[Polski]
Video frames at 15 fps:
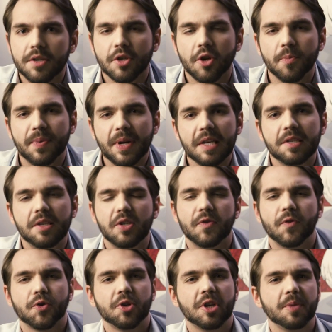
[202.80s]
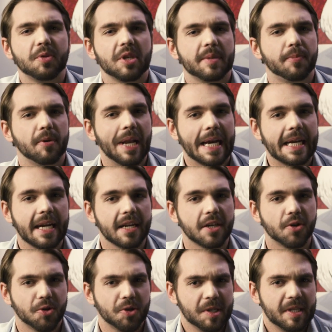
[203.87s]
Z kompresji stworzonej przez Polaka
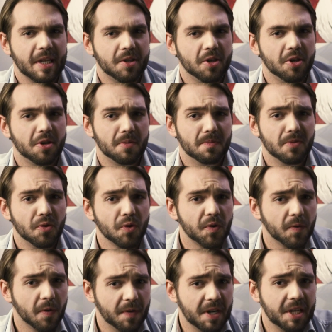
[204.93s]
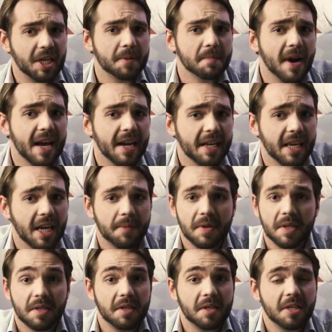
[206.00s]
korzysta dziś mnóstwo wielkich marek, jak
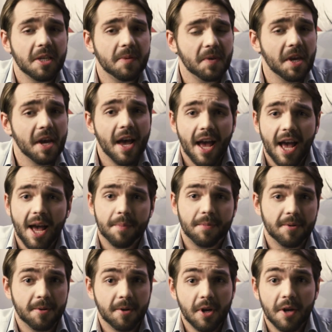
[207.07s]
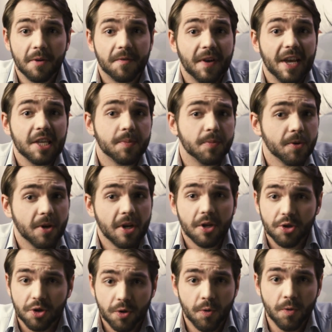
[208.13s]
m.in. Apple, Facebook
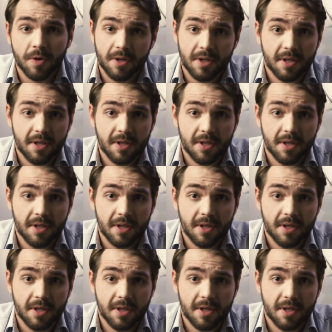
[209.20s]
czy Google.